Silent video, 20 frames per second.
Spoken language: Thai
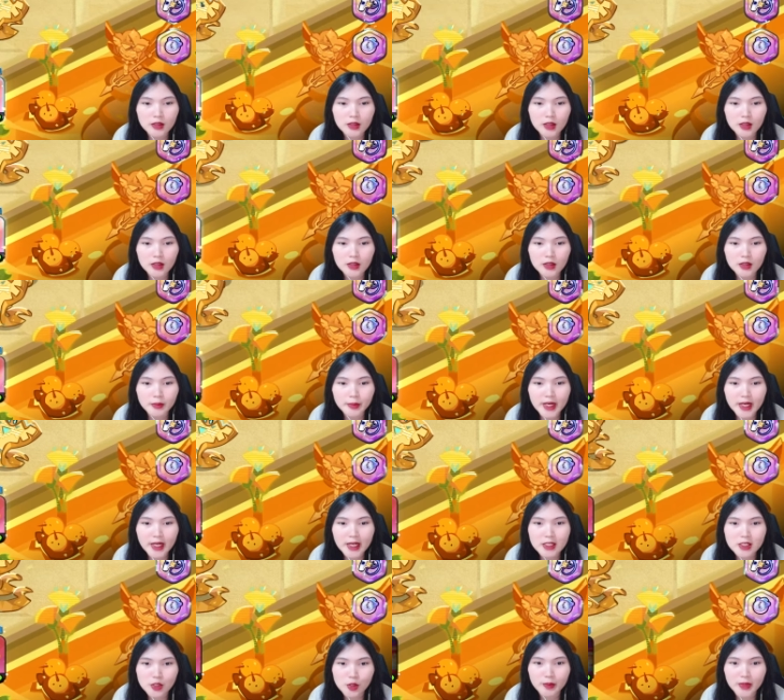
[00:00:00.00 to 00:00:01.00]
ก็คือเป็นกา
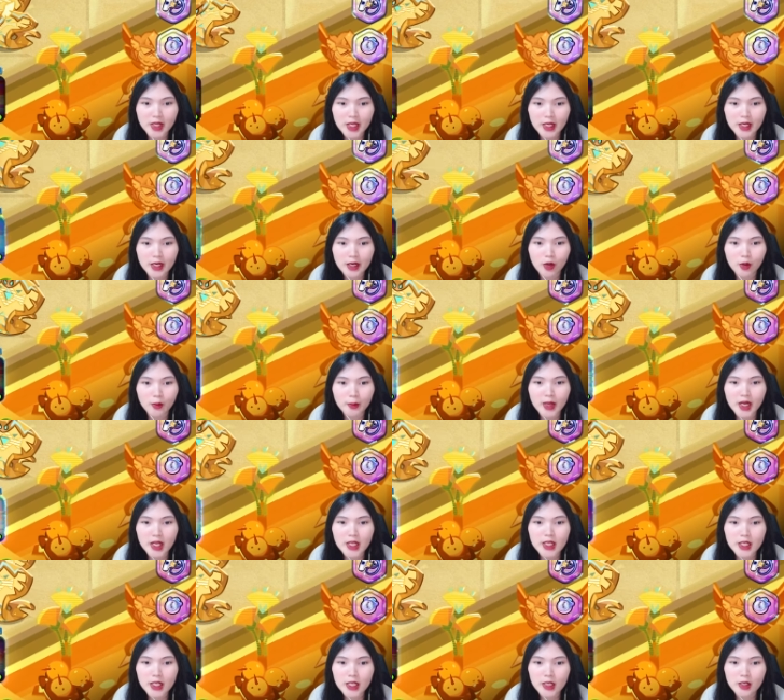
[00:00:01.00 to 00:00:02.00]
รโจมตีเนาะไม่ได้
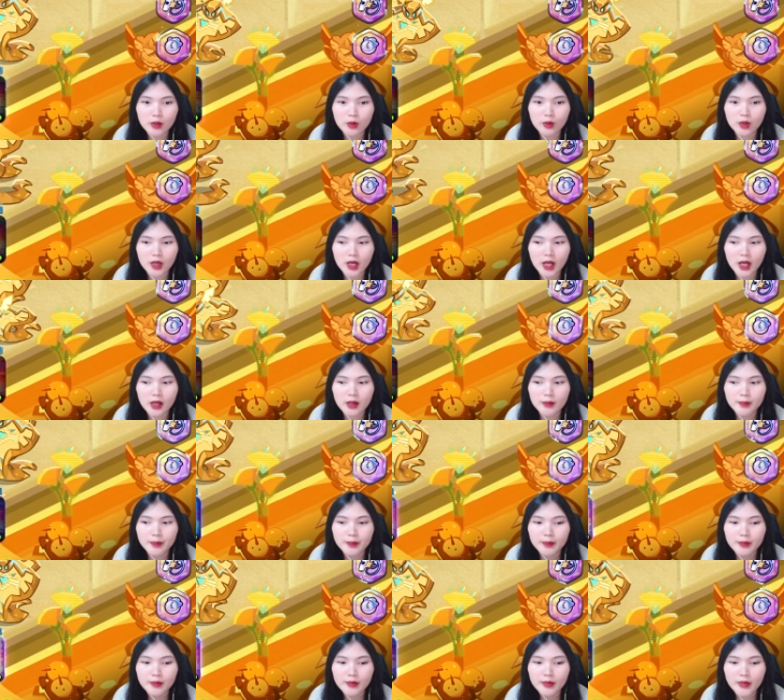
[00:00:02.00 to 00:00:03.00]
ฮีลนะ
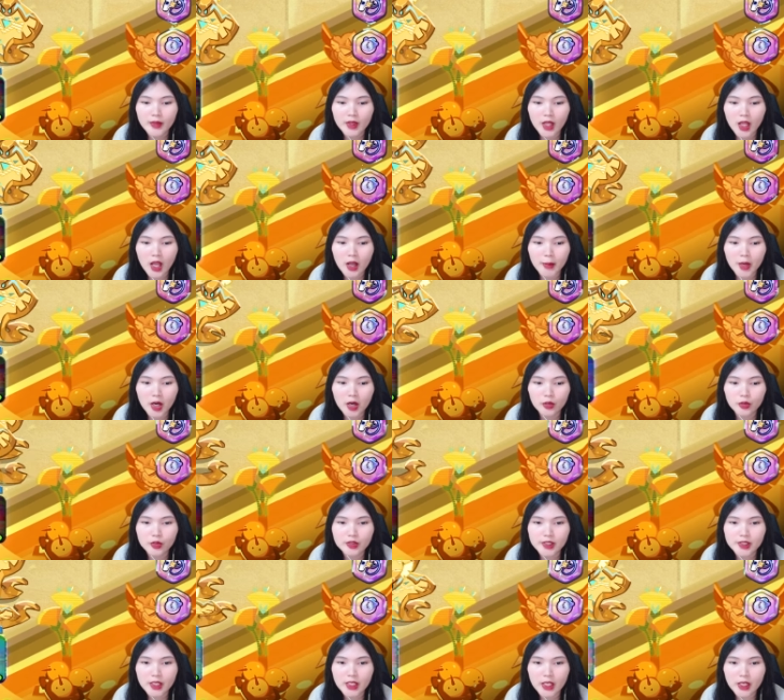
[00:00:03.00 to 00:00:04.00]
อ่ะมาลองดู
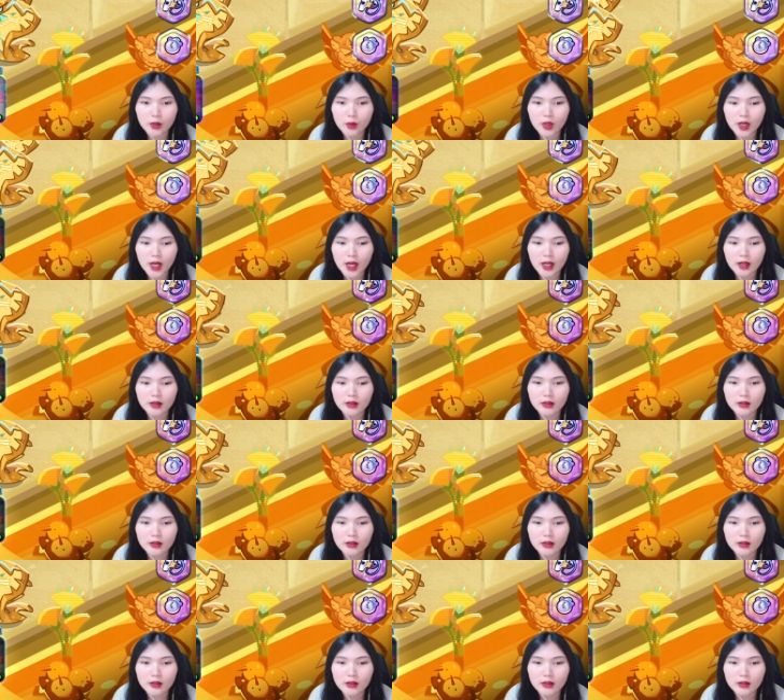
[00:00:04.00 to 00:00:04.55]
สกิลกัน